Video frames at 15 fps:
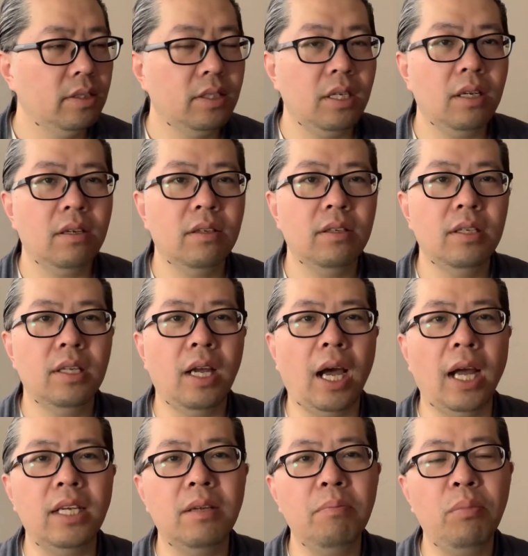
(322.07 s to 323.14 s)
这个也
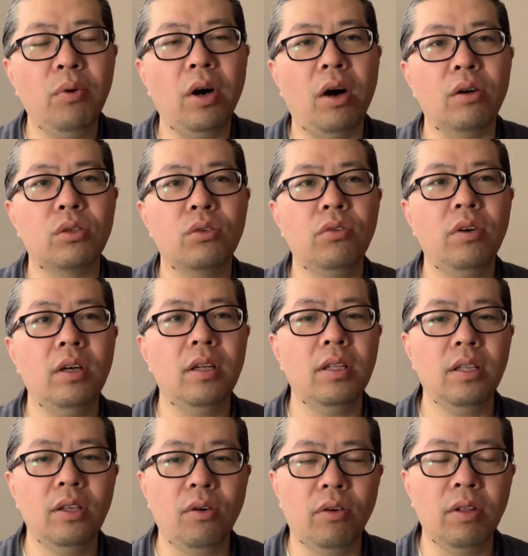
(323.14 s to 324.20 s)
还真不好说。
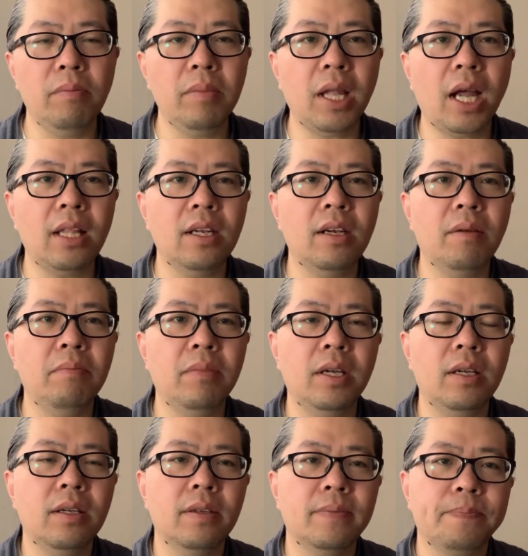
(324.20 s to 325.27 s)
有那么大的人
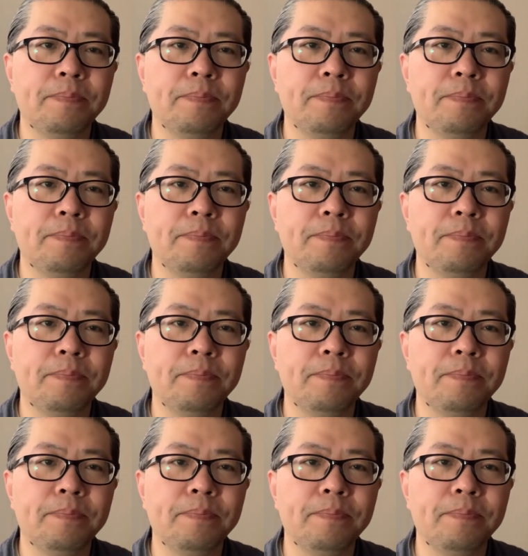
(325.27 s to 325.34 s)
吗？